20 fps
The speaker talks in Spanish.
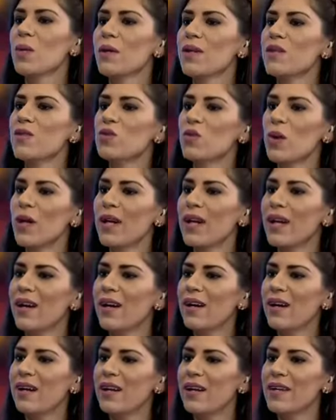de
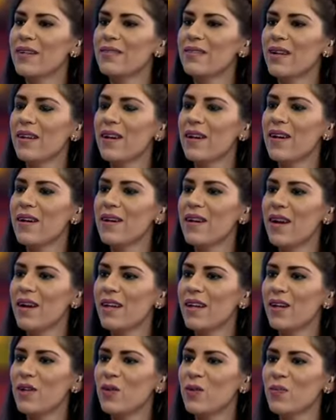Venezuela en este
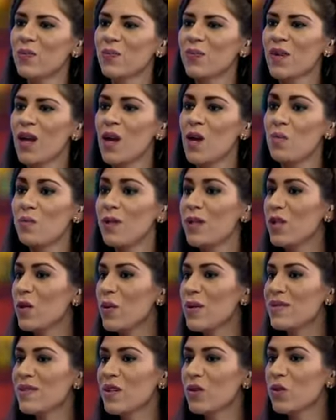género,
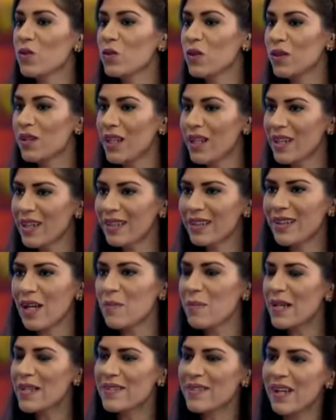1970,
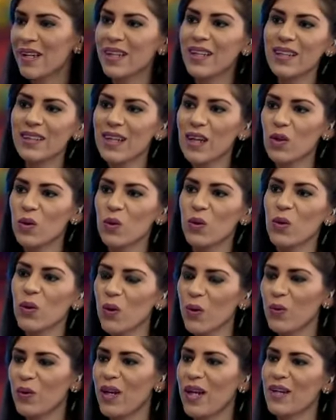Manzanita,
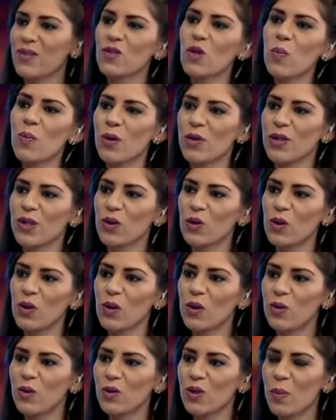algunos de esos proyectos en
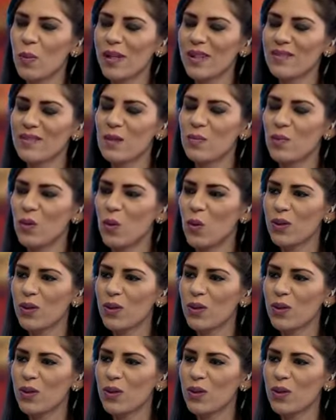los que usted participó.